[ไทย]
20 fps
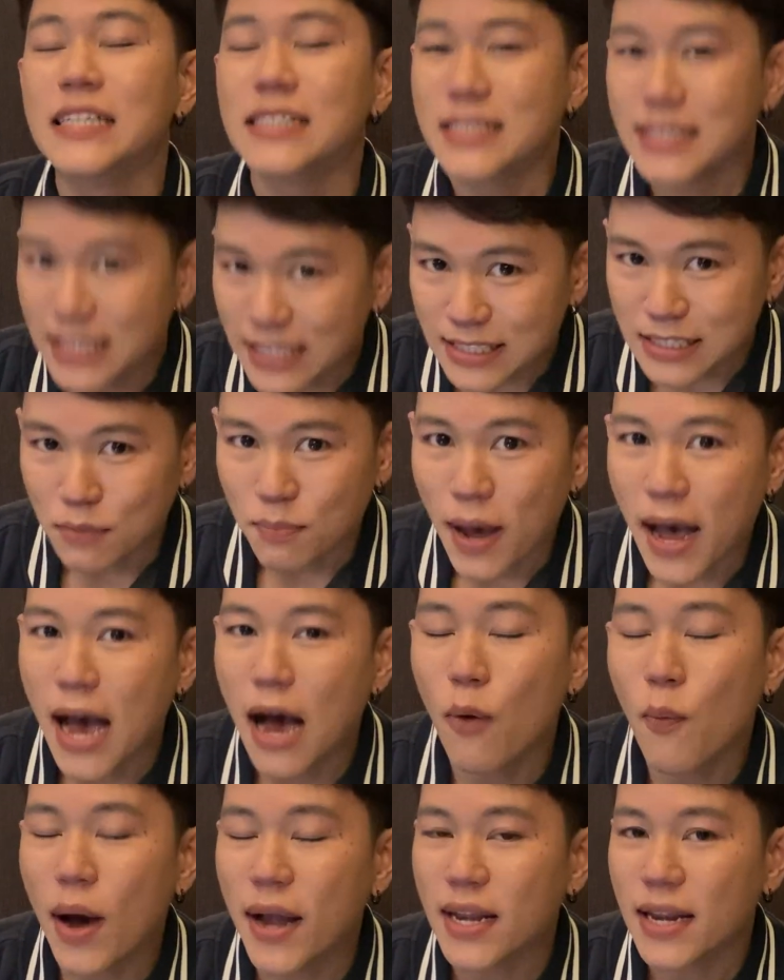สี่สิบ
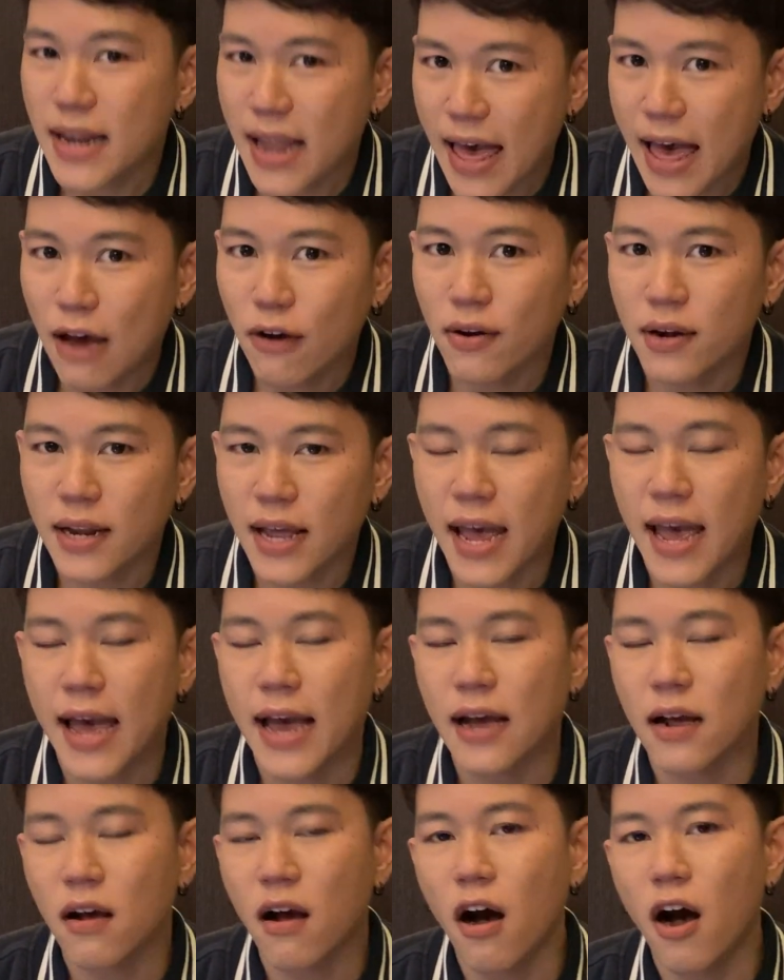ห้าวัตต์แล้วนะ
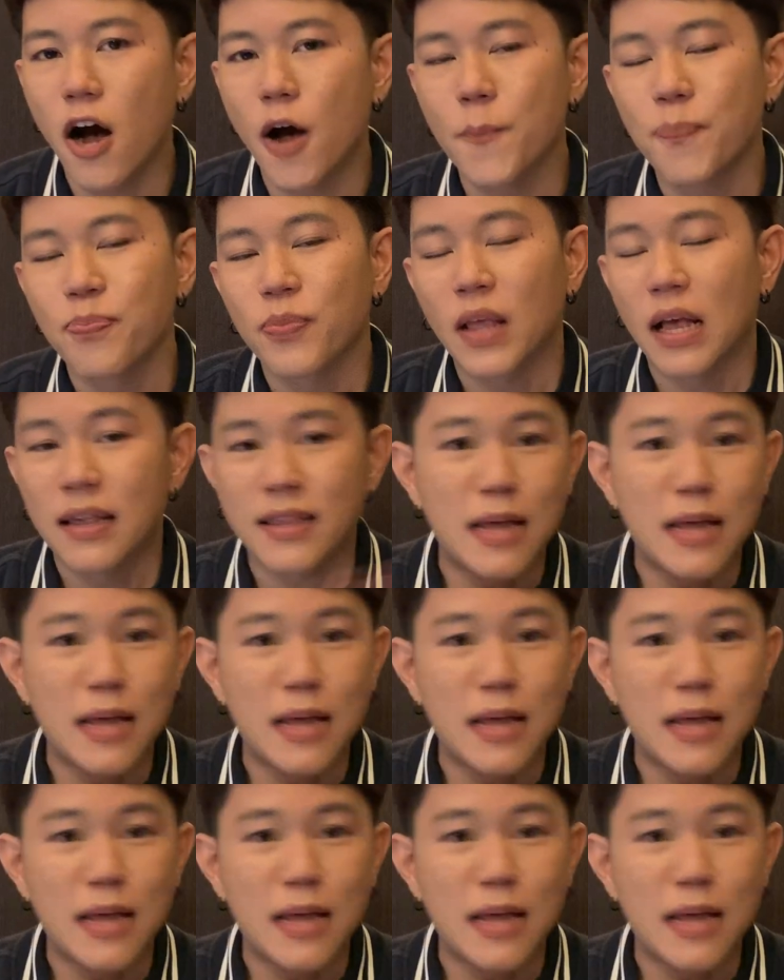ฮะก็